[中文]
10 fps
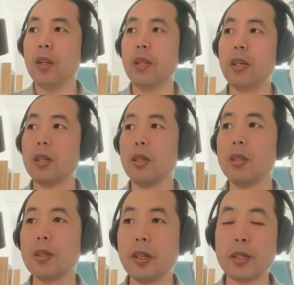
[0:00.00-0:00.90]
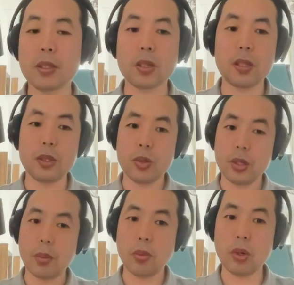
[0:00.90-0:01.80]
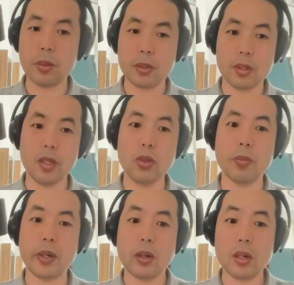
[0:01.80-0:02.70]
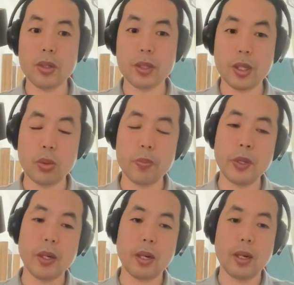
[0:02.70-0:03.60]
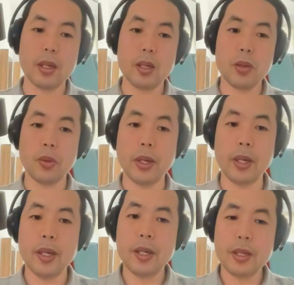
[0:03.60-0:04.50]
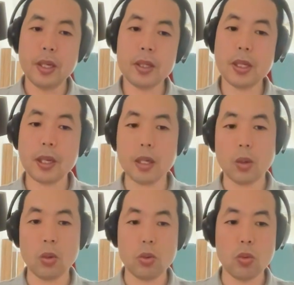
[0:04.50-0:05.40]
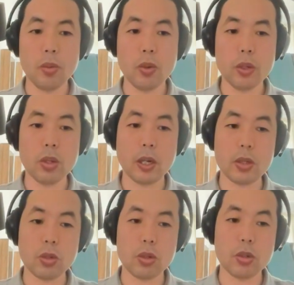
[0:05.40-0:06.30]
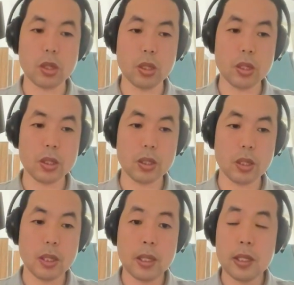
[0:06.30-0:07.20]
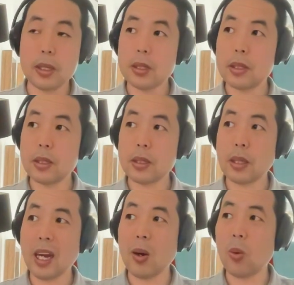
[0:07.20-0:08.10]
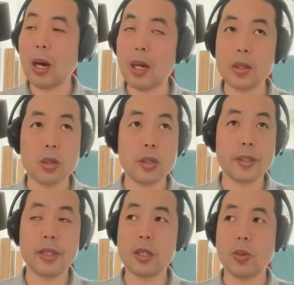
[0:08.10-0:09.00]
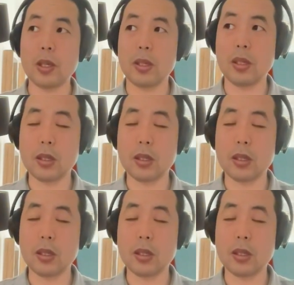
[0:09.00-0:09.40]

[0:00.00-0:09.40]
那那四个地区也不会直接又被俄罗斯给吞并了。对，因为现在我们回头来说，就是俄罗斯。他花了就那七十万的